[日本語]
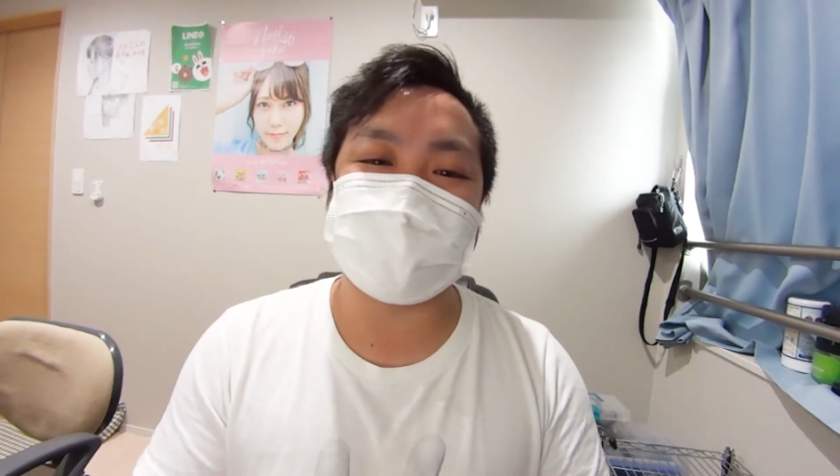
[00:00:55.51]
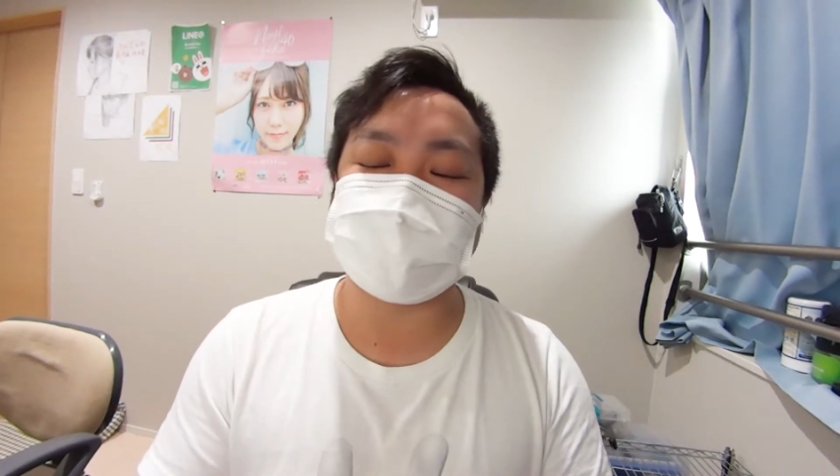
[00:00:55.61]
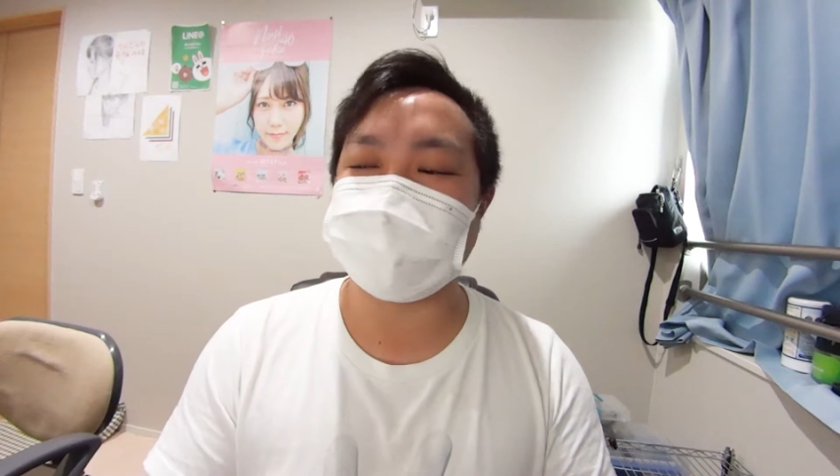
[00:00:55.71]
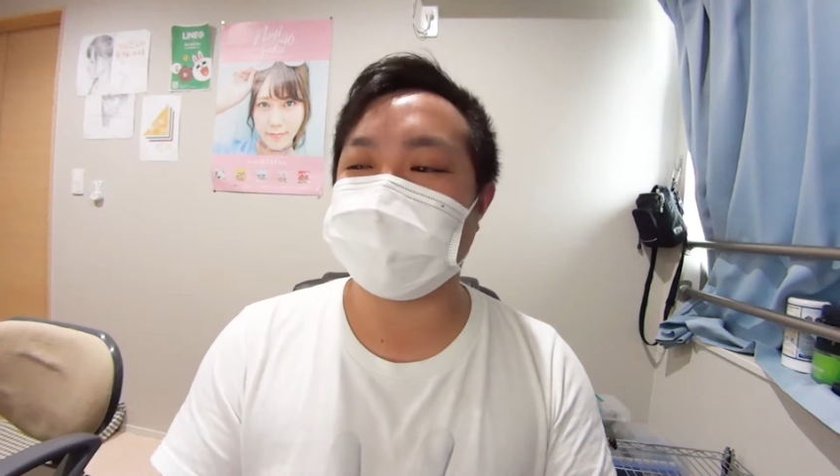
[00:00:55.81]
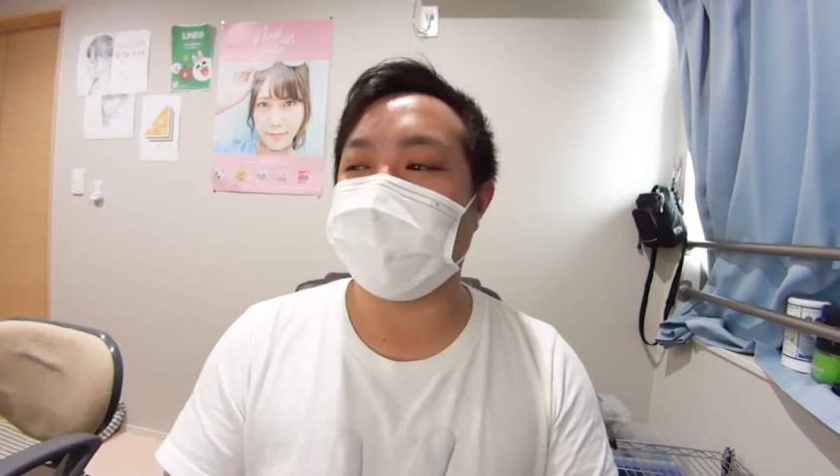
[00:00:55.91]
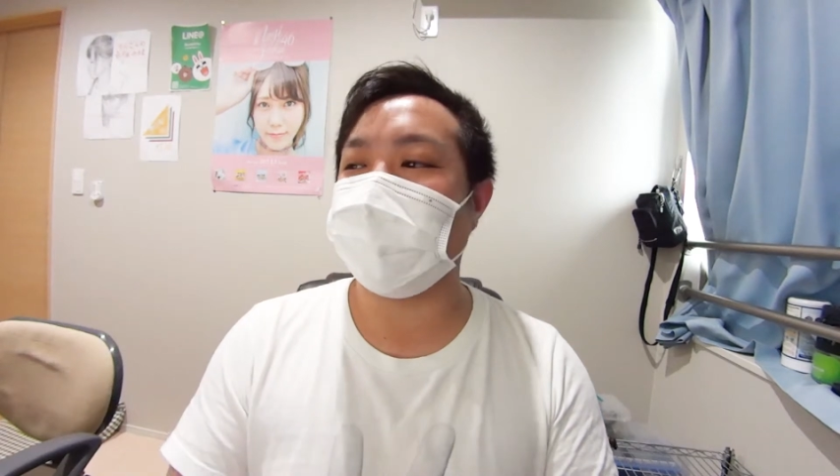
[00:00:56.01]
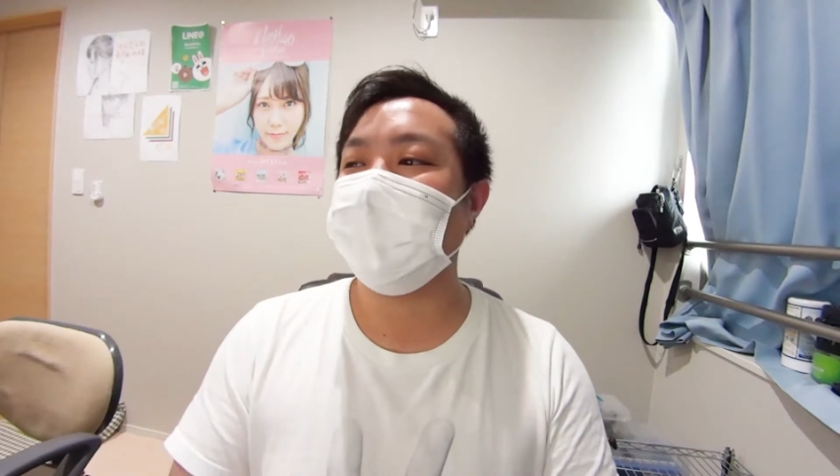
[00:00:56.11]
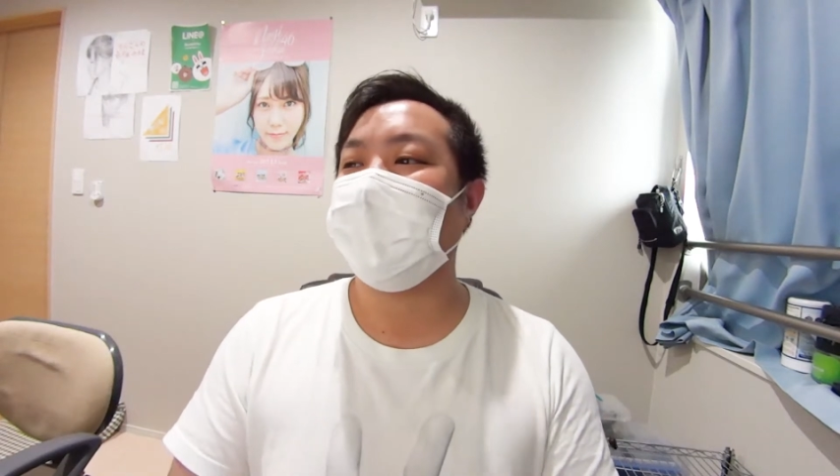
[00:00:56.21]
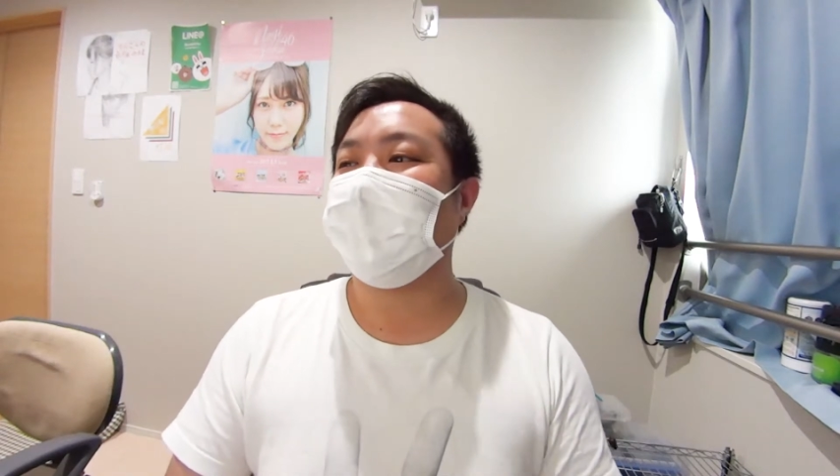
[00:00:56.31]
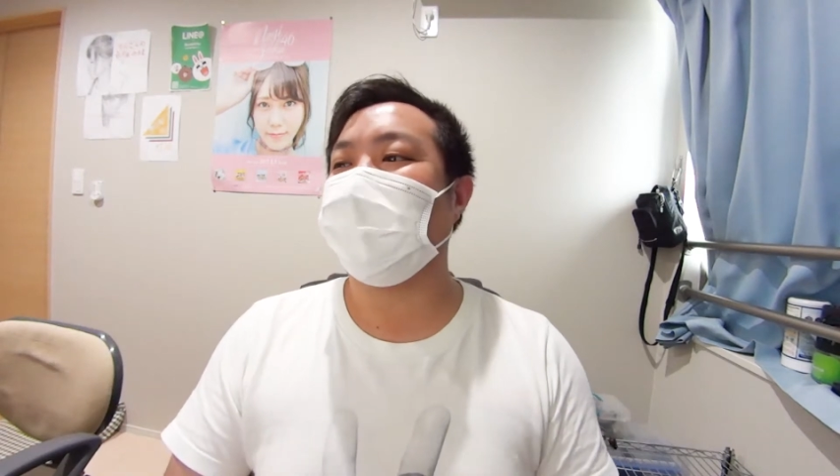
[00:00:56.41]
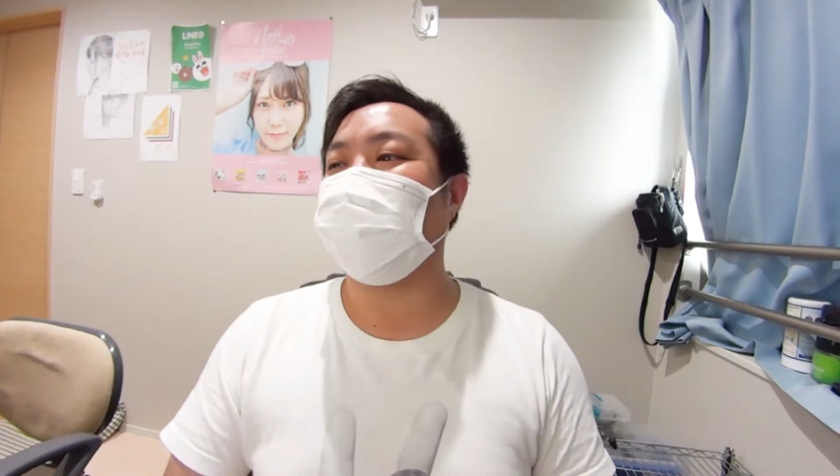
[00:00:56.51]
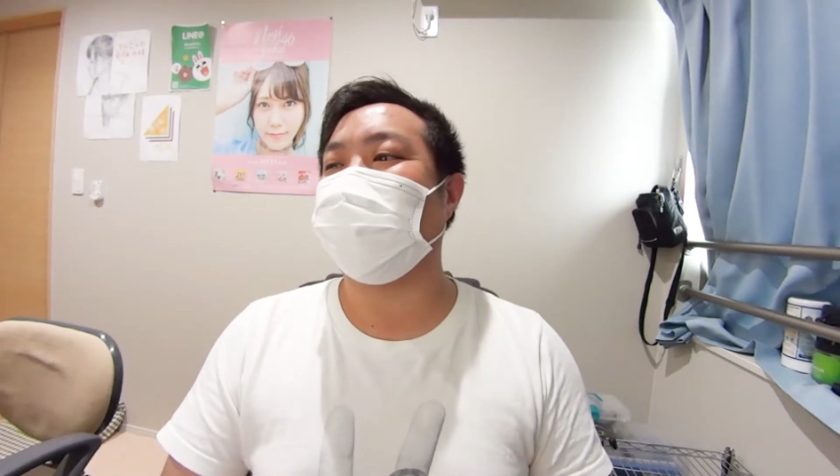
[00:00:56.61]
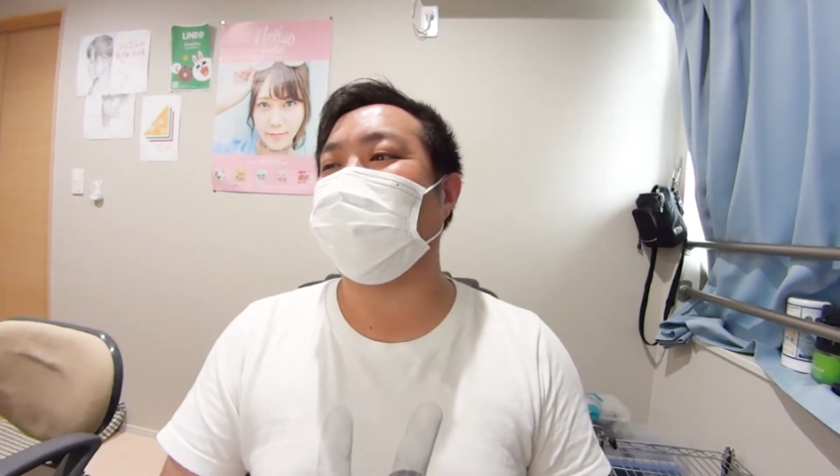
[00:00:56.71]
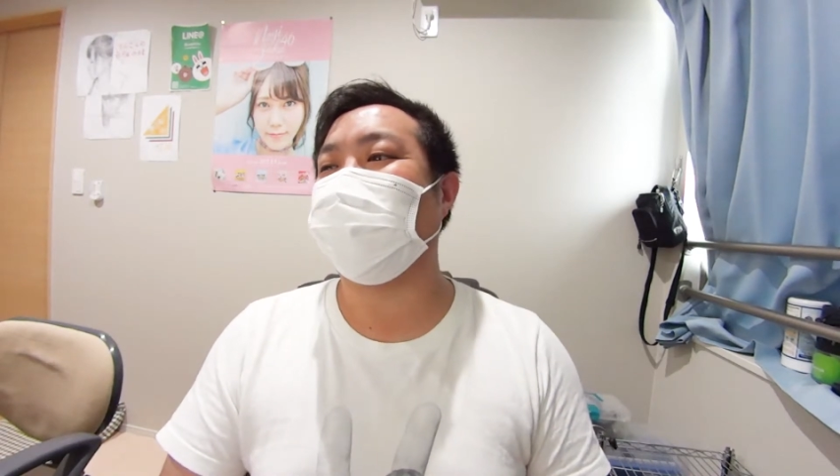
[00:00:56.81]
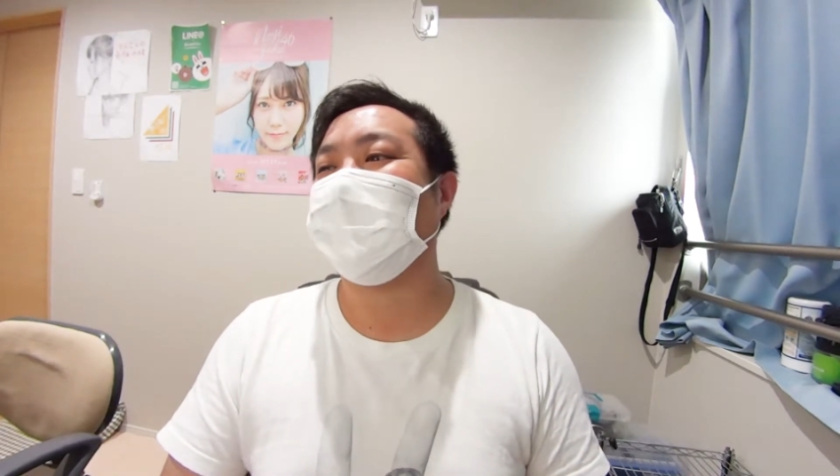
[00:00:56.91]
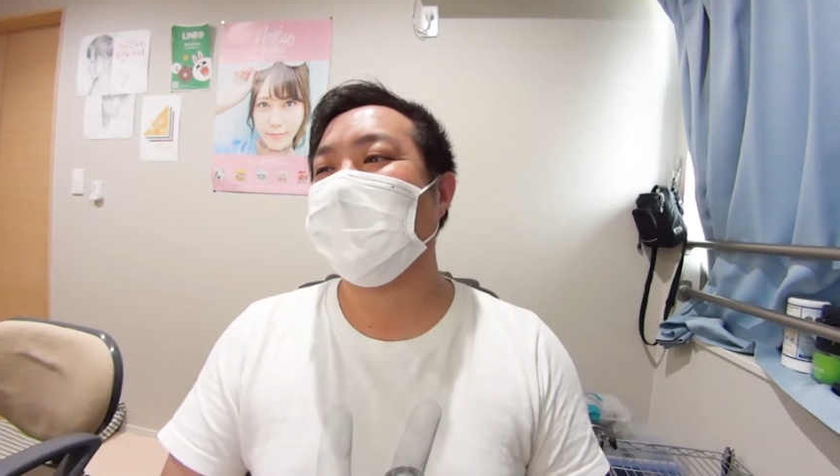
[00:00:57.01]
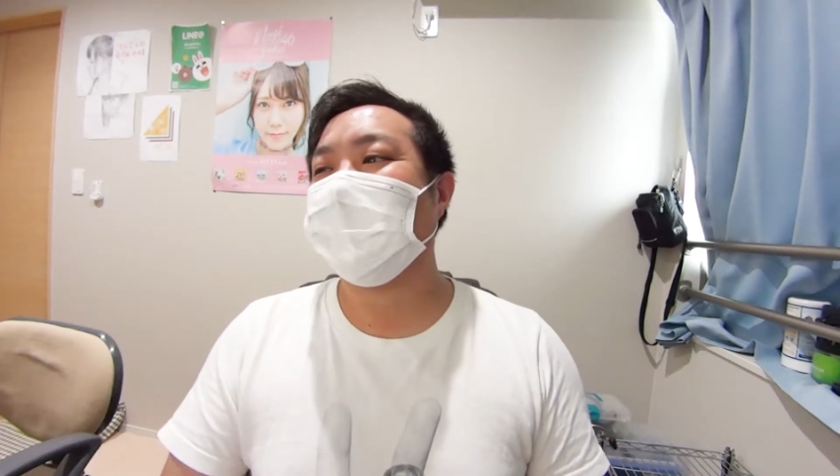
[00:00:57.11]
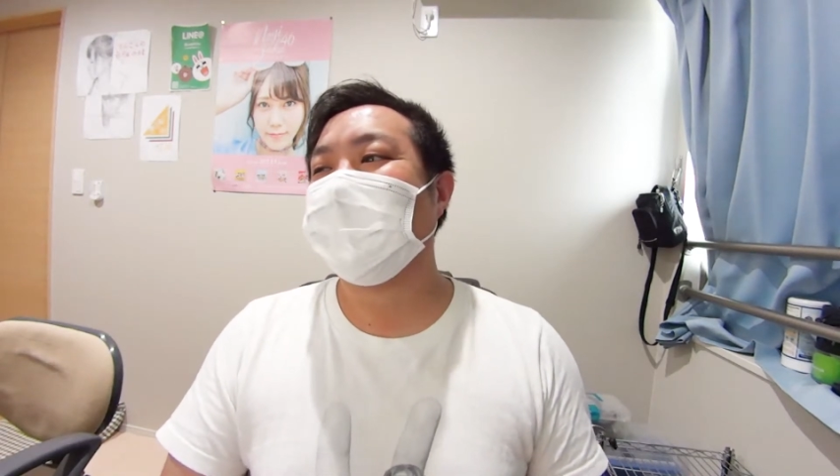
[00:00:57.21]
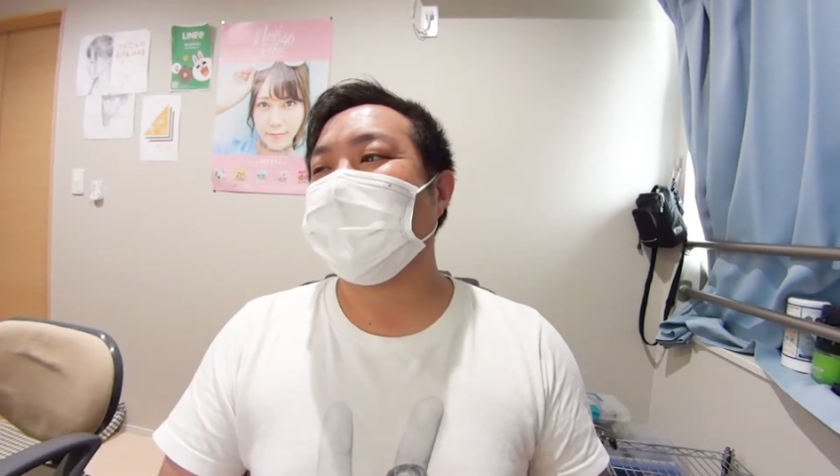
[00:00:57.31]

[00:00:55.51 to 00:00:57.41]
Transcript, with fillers: してですね。えー